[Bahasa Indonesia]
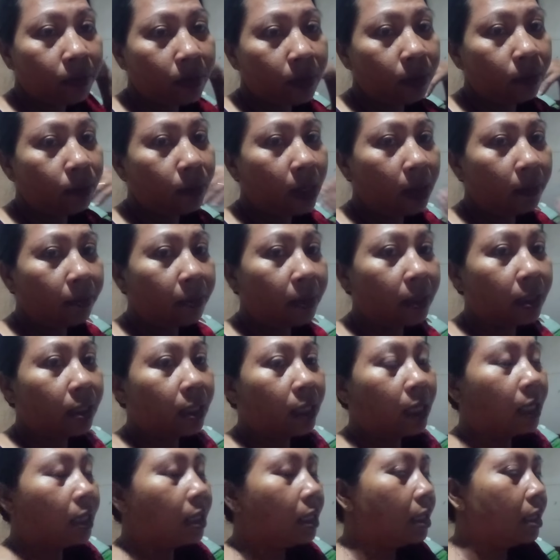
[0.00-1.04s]
belum tak
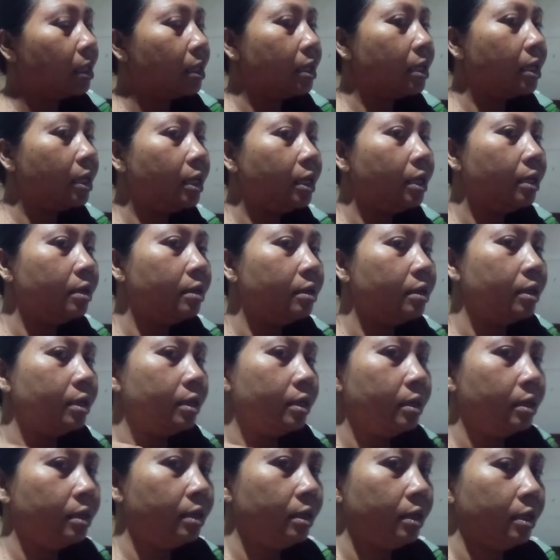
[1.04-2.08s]
belikan jadi ini
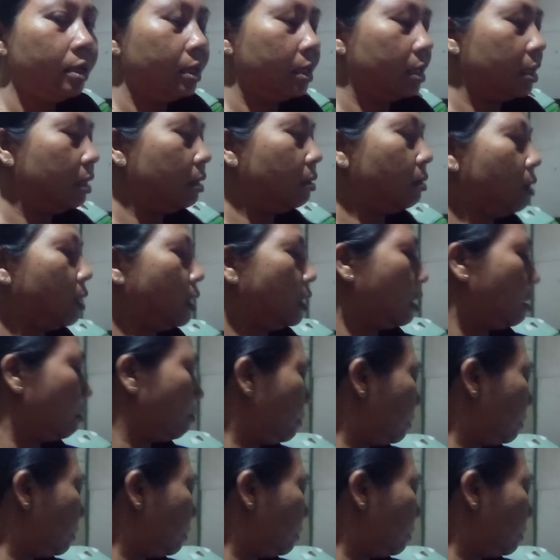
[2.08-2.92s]
iki ora tak